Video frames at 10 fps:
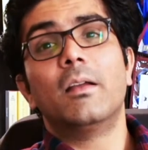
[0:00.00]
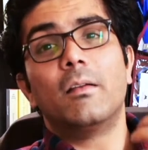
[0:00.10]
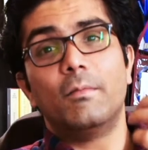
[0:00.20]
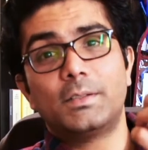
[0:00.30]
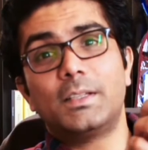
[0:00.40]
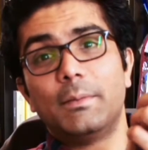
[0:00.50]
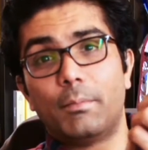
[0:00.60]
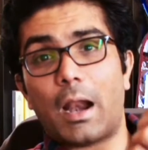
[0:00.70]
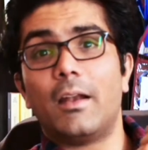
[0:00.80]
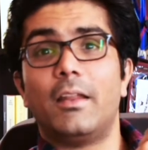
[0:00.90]
விஸ்கி
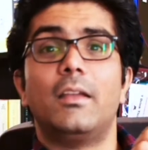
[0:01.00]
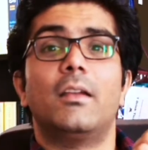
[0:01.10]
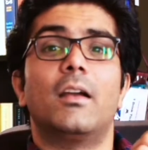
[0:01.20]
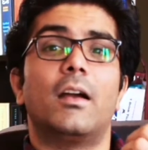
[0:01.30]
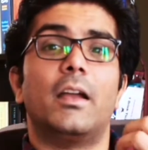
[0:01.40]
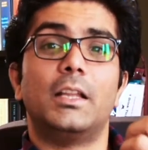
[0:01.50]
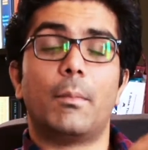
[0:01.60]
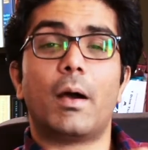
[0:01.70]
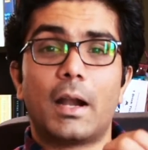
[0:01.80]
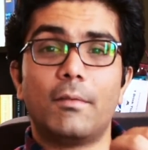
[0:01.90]
பிராண்டி இந்த
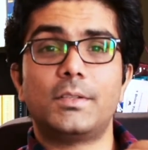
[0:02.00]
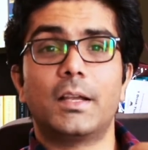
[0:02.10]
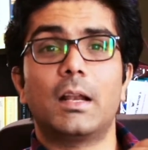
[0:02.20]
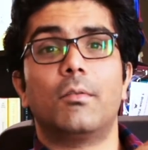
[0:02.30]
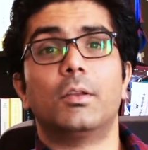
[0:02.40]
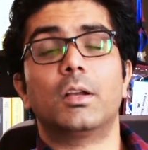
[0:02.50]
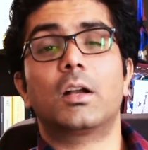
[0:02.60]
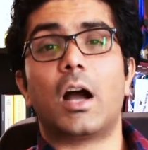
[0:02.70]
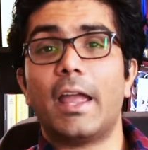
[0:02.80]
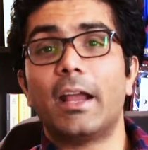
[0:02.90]
மாதிரியான விஷயங்களை வந்து
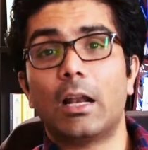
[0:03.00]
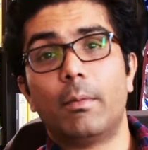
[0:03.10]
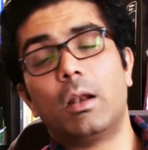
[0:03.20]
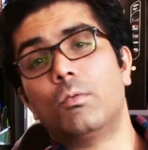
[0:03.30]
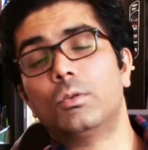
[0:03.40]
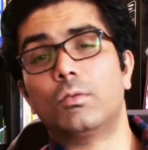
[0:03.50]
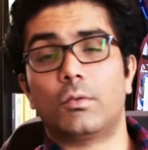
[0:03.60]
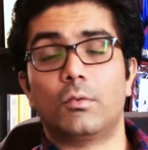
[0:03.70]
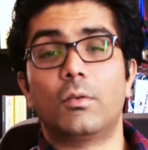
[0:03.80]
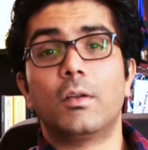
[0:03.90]
காயங்கள் மேலே
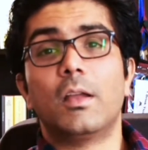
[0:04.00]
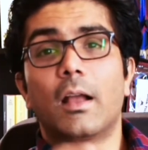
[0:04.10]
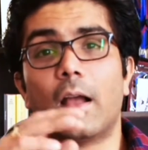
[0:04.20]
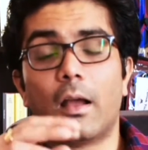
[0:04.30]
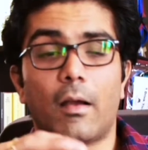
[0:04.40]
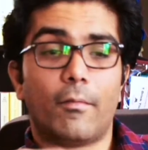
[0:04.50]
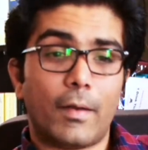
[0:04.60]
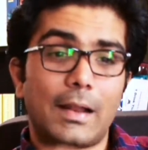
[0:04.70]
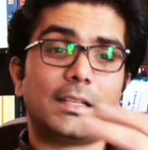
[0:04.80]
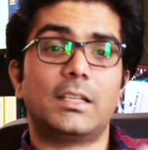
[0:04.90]
ஊற்றுவதும்
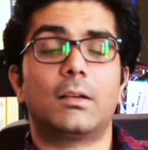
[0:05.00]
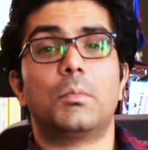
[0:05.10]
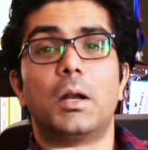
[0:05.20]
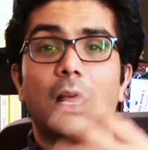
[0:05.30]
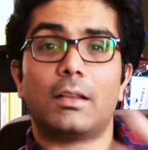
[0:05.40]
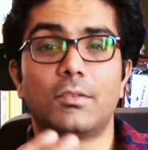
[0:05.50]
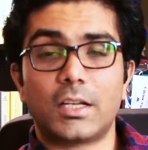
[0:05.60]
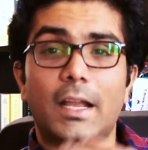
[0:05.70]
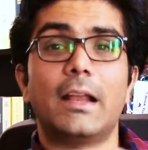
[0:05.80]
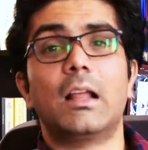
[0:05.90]
வேலை செய்யறதுக்கு முன்னாடி அதை வச்சு
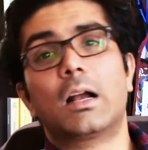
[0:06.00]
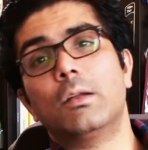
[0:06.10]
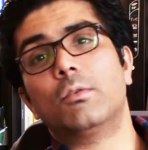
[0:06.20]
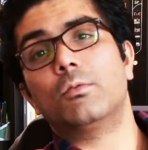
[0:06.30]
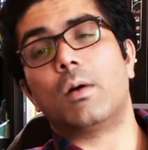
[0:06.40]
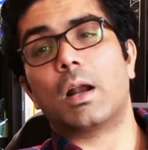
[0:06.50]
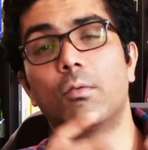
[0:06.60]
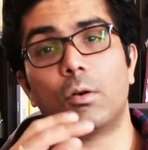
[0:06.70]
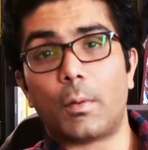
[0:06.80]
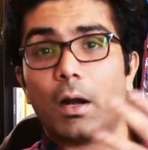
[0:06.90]
கைகளை கழுவுறதுமான
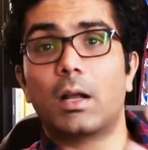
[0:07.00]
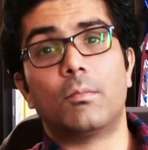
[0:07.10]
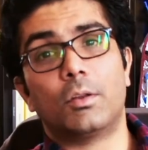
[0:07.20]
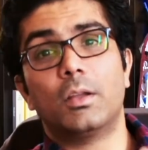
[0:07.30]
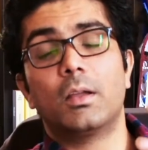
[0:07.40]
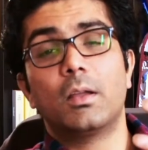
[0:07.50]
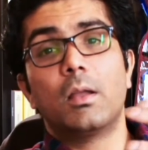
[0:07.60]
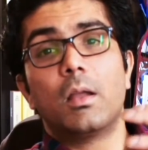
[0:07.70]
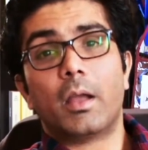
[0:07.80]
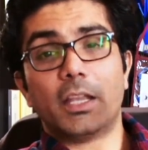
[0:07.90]
ஒரு பழக்கம் வந்து
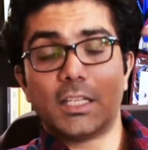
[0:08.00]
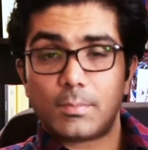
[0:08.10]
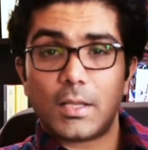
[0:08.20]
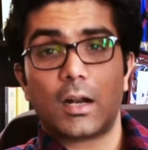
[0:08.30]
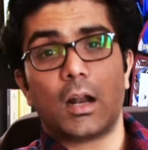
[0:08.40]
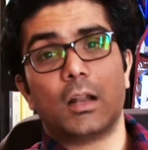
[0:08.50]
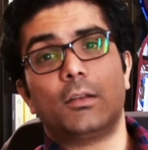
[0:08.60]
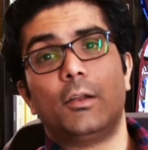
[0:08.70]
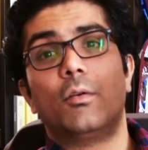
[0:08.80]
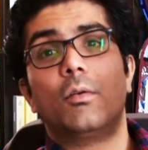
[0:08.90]
எஜிப்தியர்
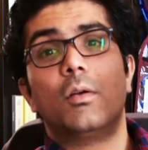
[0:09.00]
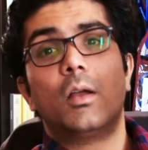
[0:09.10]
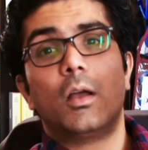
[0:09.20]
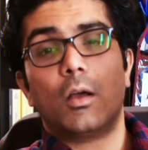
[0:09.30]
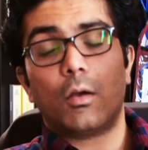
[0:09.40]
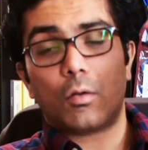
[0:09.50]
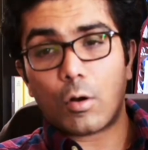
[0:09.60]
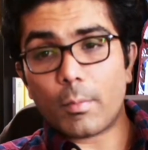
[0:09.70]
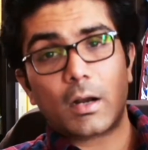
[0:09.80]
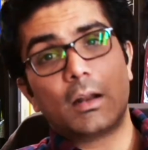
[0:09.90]
காலத்துலேயும்
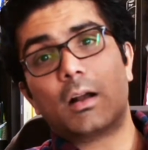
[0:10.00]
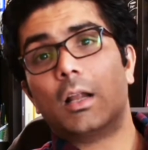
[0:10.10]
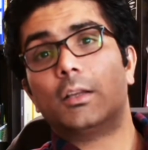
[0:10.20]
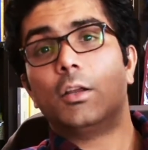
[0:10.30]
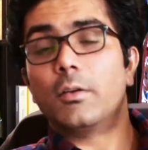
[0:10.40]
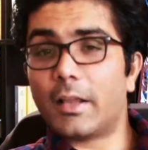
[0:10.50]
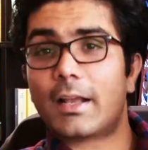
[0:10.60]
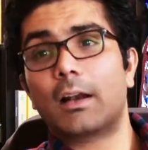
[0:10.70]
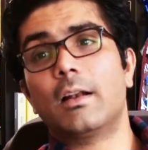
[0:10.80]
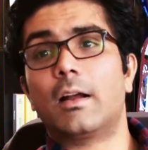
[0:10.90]
ரோமர்கள் காலத்துலேயும்
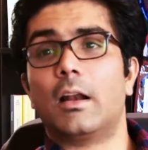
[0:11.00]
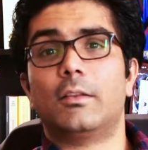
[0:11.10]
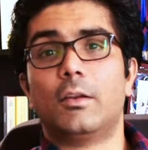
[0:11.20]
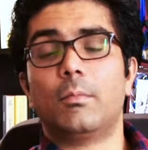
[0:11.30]
கிரேக்கர்கள் காலத்துலேயும்